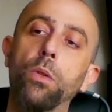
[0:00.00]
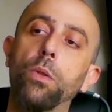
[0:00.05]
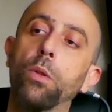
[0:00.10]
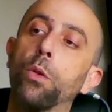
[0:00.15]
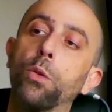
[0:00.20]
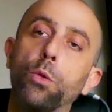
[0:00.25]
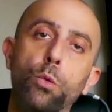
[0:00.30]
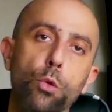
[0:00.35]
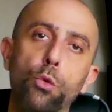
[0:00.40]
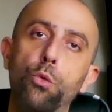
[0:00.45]
Euh,
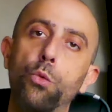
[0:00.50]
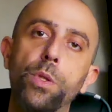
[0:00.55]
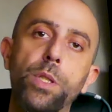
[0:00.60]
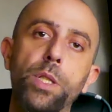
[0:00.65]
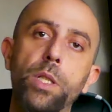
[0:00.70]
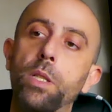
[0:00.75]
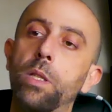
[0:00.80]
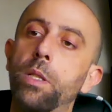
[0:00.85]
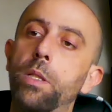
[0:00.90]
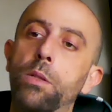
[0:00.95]
que,
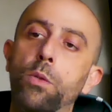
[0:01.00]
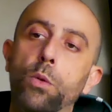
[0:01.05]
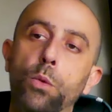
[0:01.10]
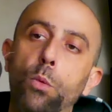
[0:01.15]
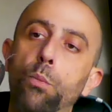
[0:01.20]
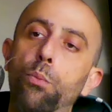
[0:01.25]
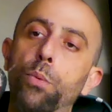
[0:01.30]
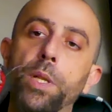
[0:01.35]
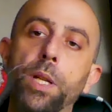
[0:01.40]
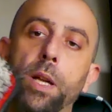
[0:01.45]
j'utilise
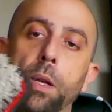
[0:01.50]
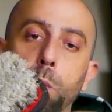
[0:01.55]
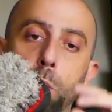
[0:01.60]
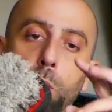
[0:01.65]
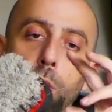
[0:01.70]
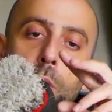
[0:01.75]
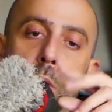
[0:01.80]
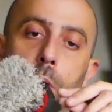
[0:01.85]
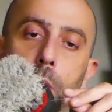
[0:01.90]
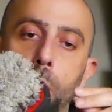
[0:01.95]
depuis très
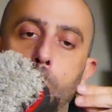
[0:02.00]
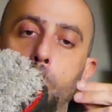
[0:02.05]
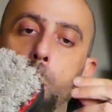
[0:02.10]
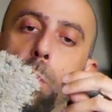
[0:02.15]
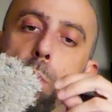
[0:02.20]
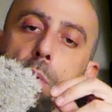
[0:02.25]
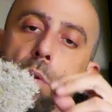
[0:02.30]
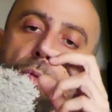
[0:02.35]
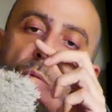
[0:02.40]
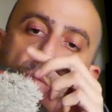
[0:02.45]
longtemps. D'ailleurs, on
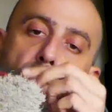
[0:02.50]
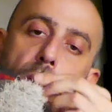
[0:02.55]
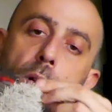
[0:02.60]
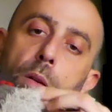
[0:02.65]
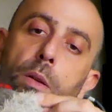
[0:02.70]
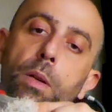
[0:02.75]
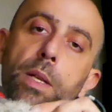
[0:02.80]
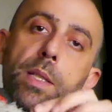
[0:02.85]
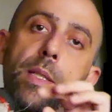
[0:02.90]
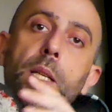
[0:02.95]
peut le voir
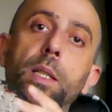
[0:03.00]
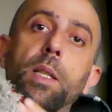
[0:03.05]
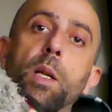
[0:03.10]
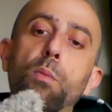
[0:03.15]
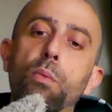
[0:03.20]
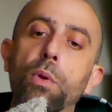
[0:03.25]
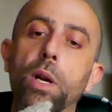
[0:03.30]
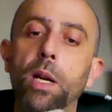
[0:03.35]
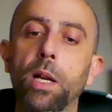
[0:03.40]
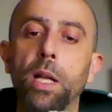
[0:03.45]
euh, à certains
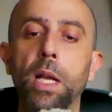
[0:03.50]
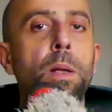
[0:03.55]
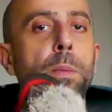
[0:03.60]
poils,